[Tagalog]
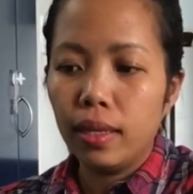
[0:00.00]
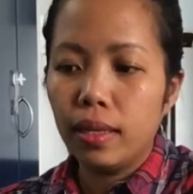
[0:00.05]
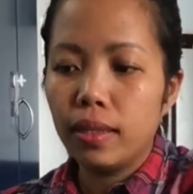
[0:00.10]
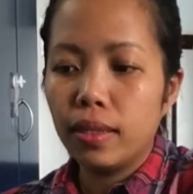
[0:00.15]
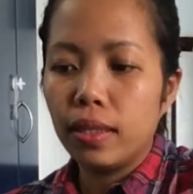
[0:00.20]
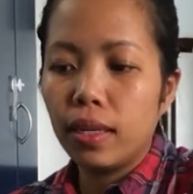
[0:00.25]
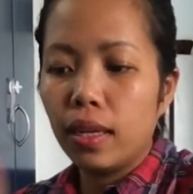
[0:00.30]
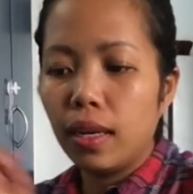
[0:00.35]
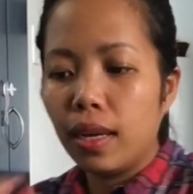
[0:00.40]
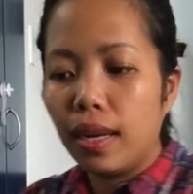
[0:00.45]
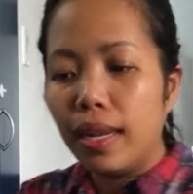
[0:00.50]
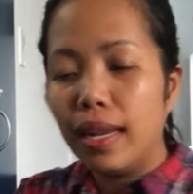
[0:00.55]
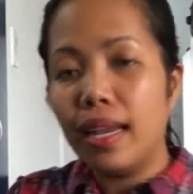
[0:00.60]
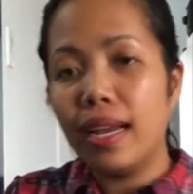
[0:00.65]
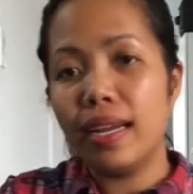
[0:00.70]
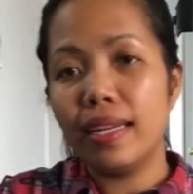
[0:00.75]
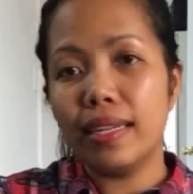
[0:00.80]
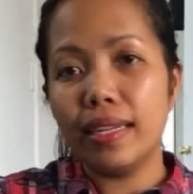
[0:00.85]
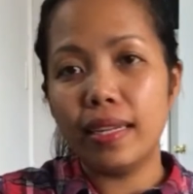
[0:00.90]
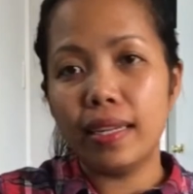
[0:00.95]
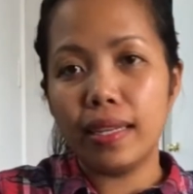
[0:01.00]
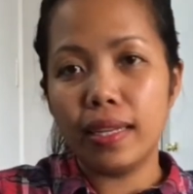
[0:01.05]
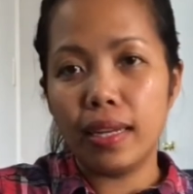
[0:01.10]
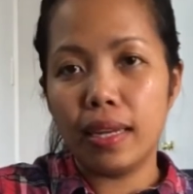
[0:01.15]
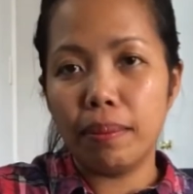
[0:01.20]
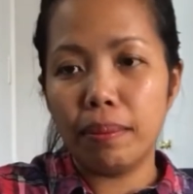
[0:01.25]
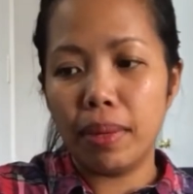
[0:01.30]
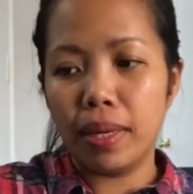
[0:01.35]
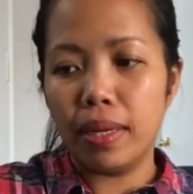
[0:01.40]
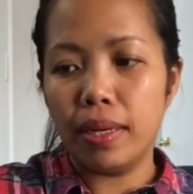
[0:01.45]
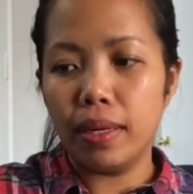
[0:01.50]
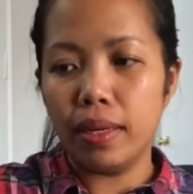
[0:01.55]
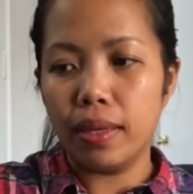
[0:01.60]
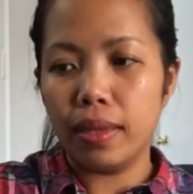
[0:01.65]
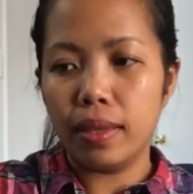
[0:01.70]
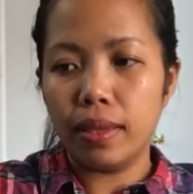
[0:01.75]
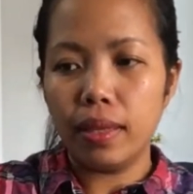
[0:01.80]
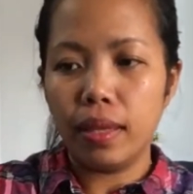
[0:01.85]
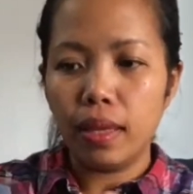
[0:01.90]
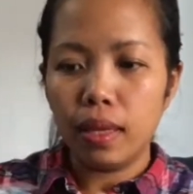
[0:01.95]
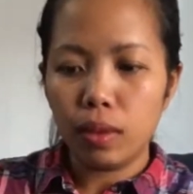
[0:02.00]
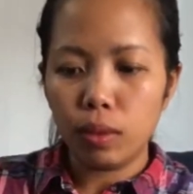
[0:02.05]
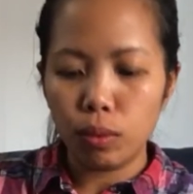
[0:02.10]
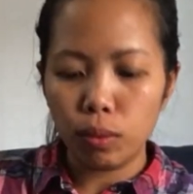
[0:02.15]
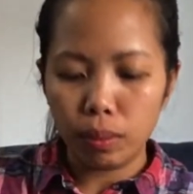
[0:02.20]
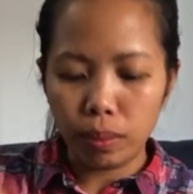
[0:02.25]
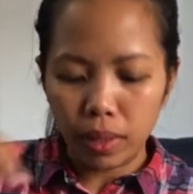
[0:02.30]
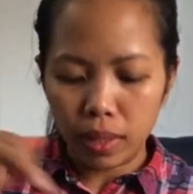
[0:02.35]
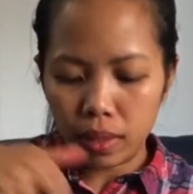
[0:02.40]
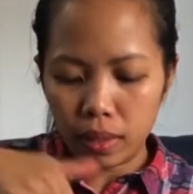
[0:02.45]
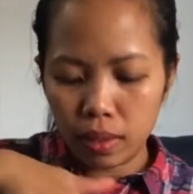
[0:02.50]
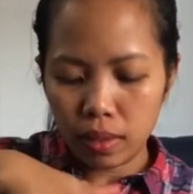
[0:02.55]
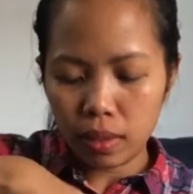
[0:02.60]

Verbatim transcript: Tsaka kailangan din natin ng mainit na tubig.